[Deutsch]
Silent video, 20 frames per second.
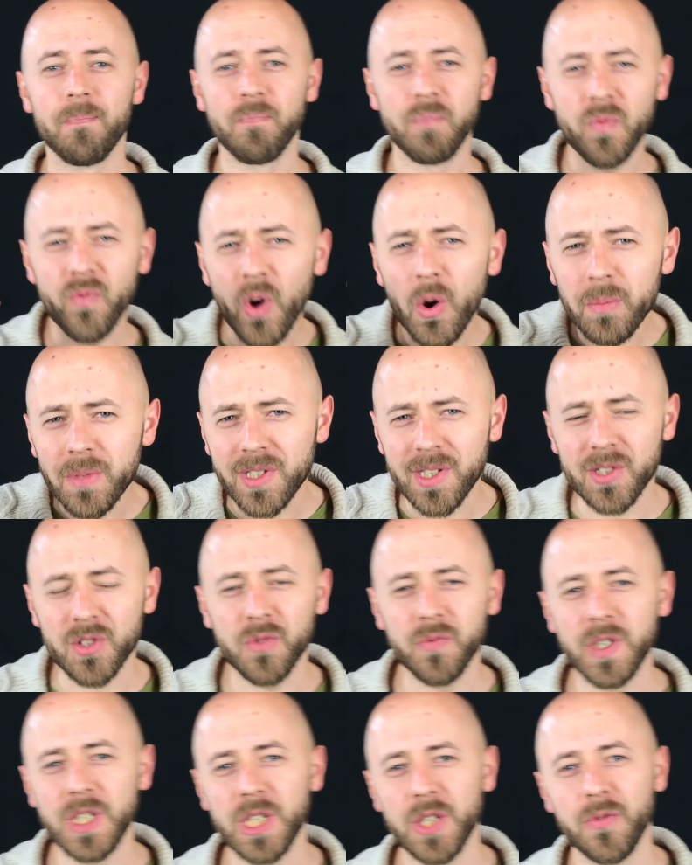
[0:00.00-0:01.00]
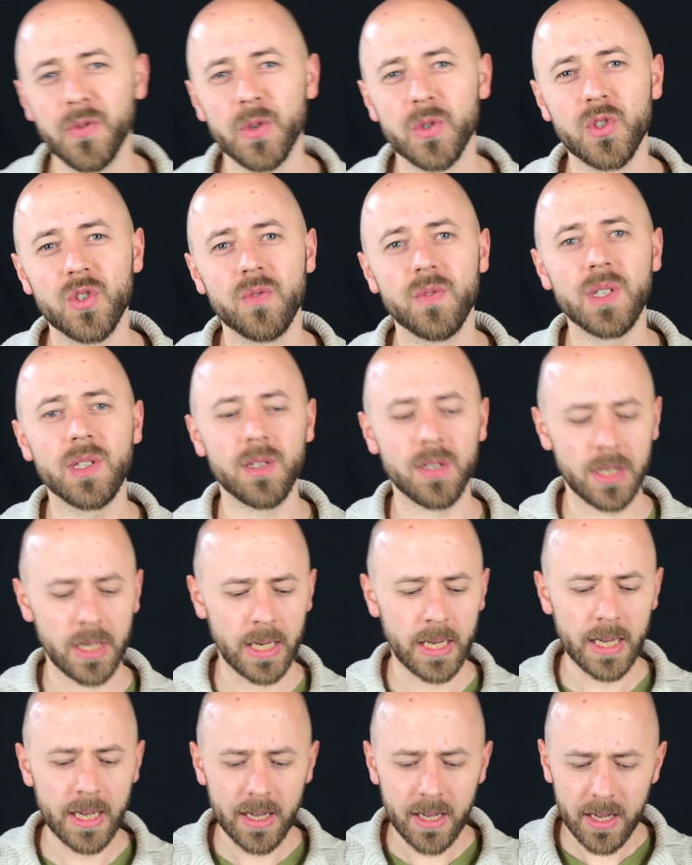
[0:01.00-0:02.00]
Warum ist das so wichtig für uns zu wissen?
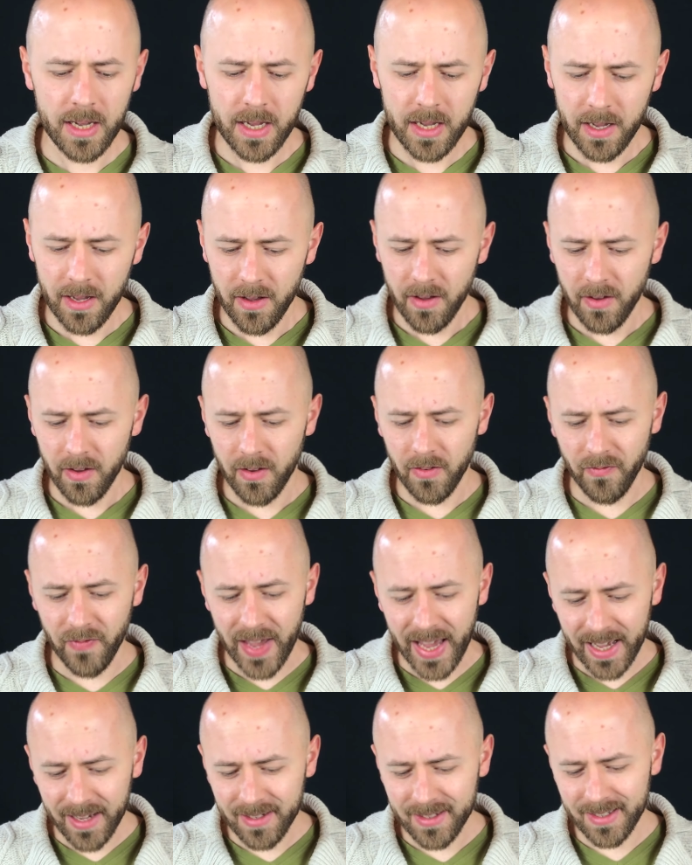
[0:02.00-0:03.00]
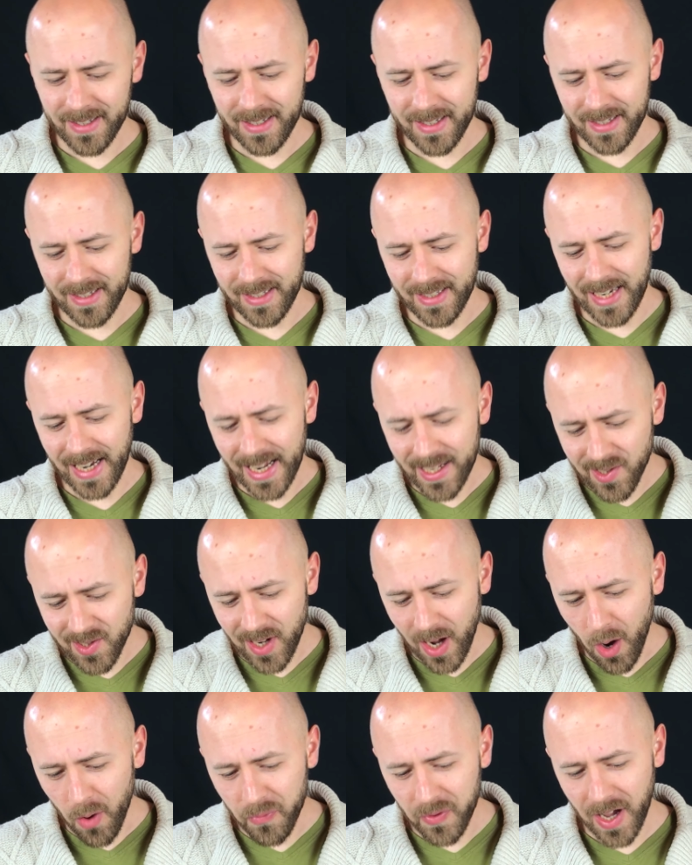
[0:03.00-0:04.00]
Wer die
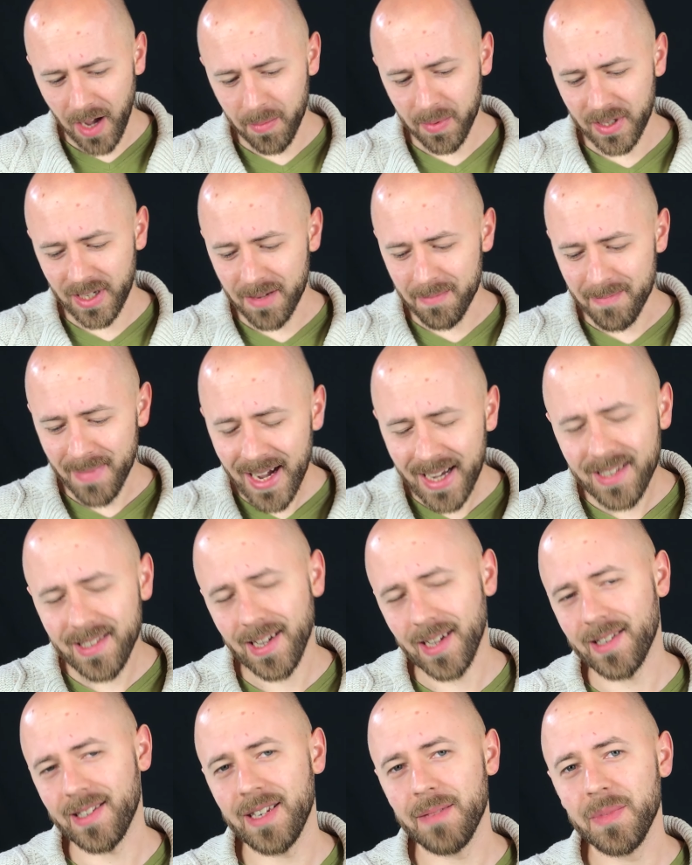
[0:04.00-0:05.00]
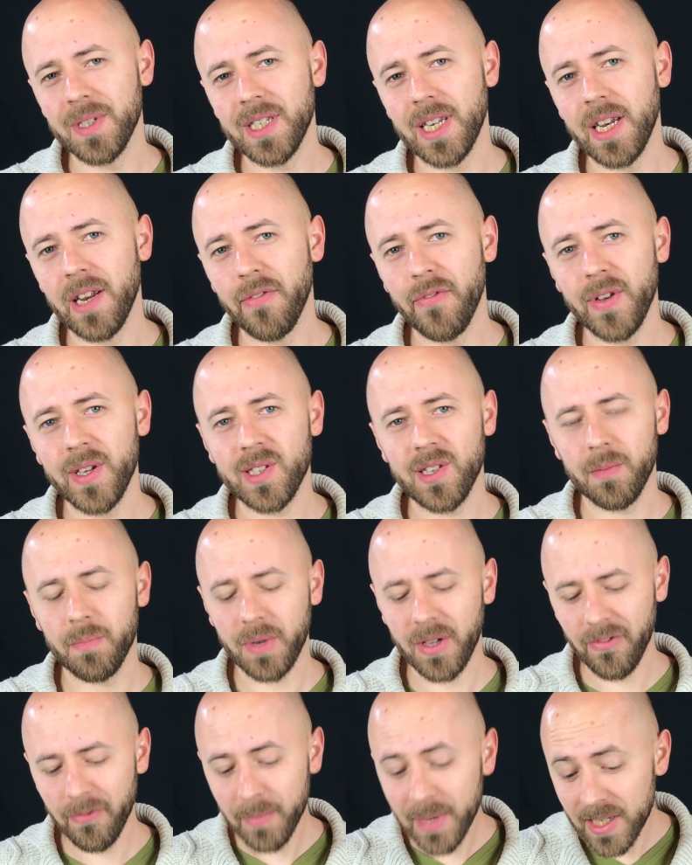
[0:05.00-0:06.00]
letzte Aufgabe gemacht hat, nämlich den
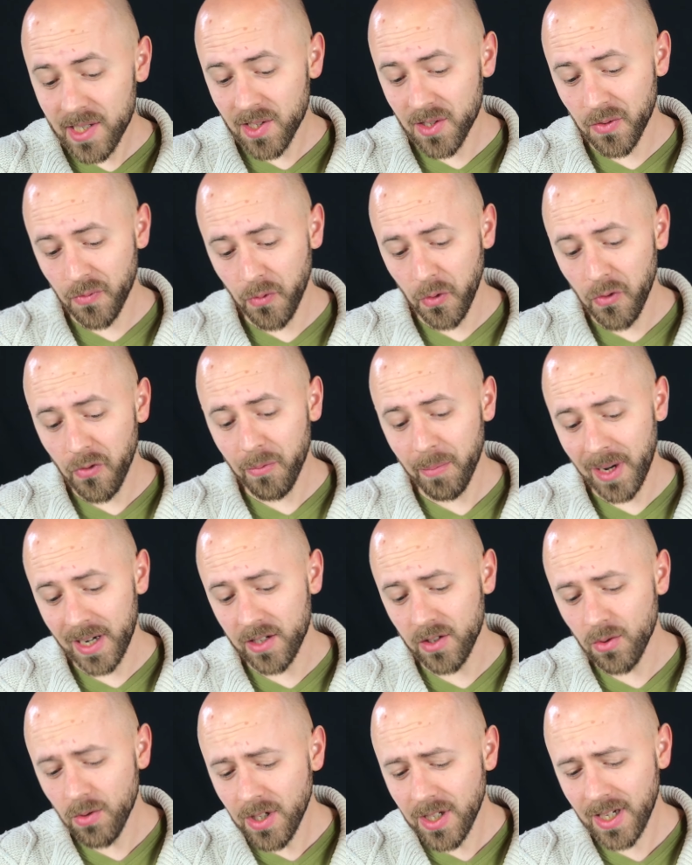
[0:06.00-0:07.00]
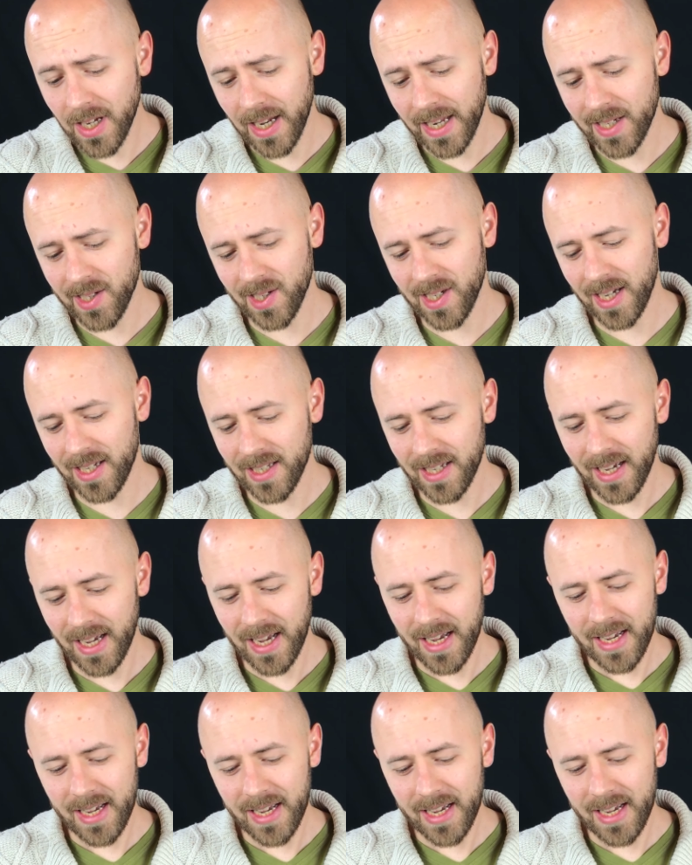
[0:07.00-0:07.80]
Epheserbrief mindestens fünfmal durchgelesen hat,